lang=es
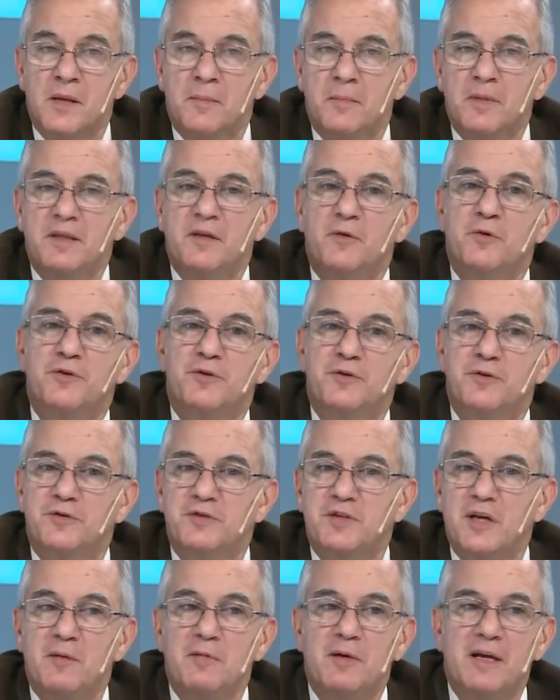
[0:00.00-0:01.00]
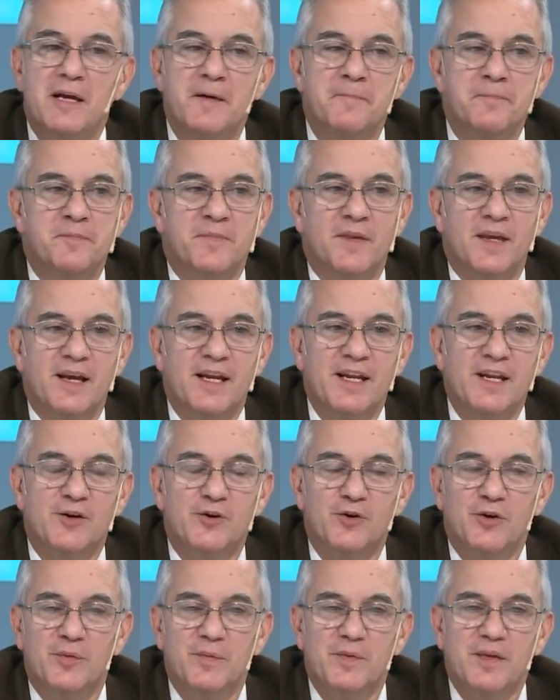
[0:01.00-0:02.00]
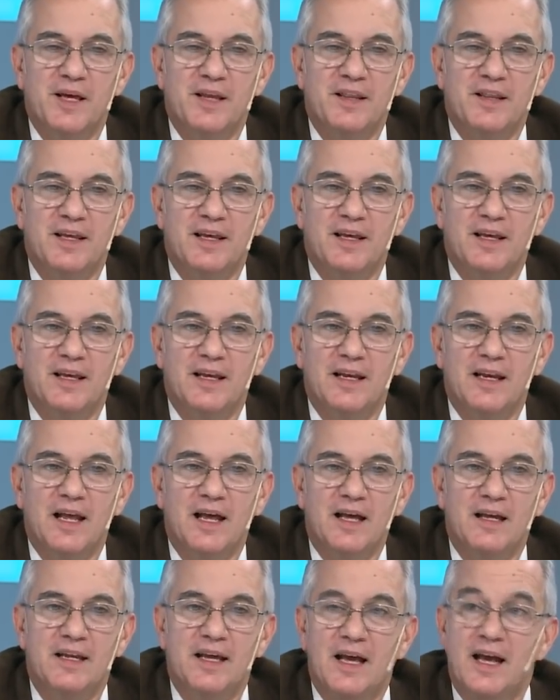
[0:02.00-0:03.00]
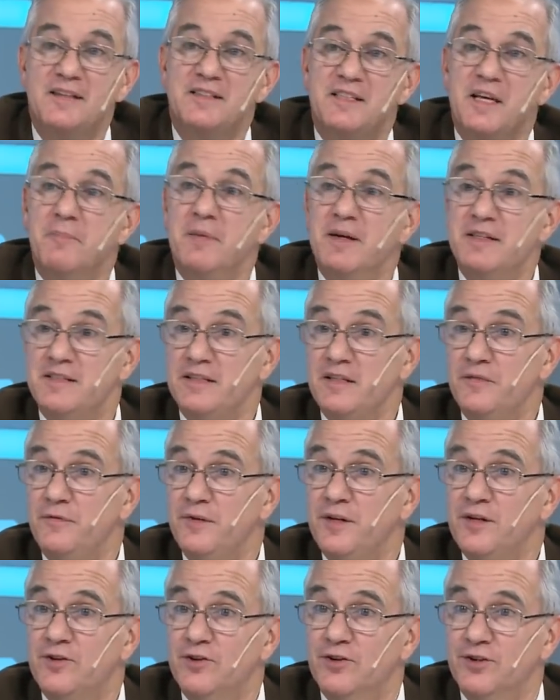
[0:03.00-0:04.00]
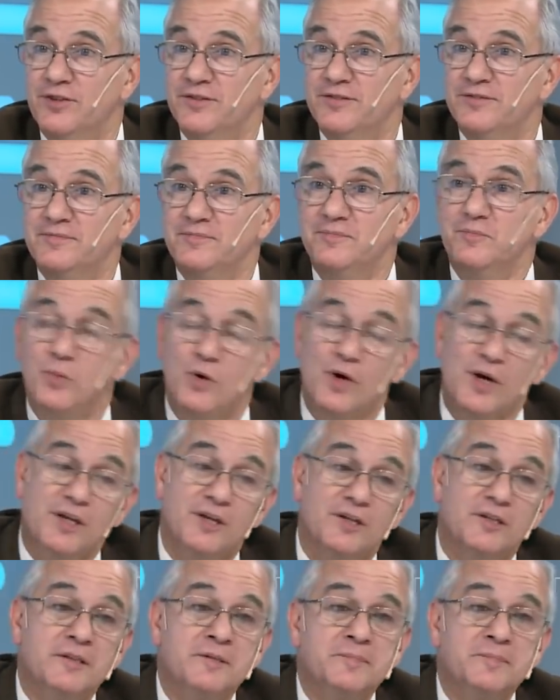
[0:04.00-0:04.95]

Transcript: ¿Viste cuánto se habla en economía del área Asia-Pacífico? Sí. Bueno,